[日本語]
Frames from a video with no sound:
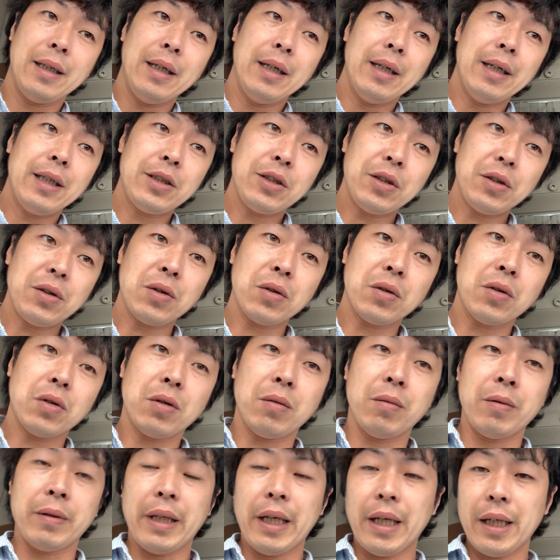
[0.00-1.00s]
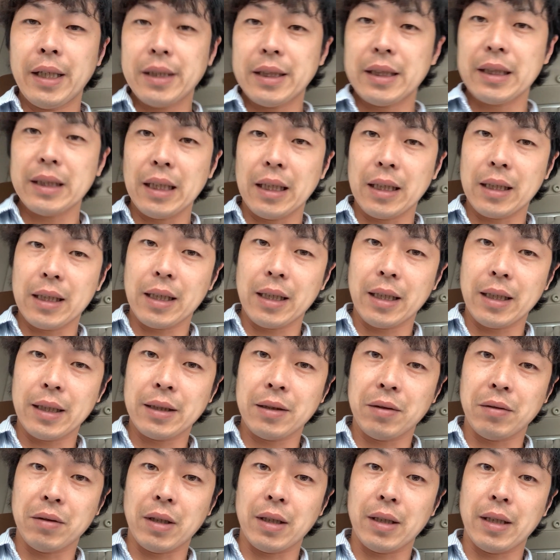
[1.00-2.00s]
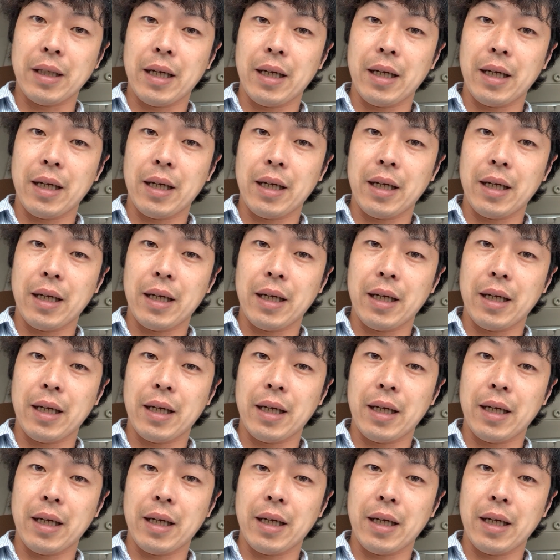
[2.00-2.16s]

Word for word: ちょっとここもね、時間かかりそうなんで、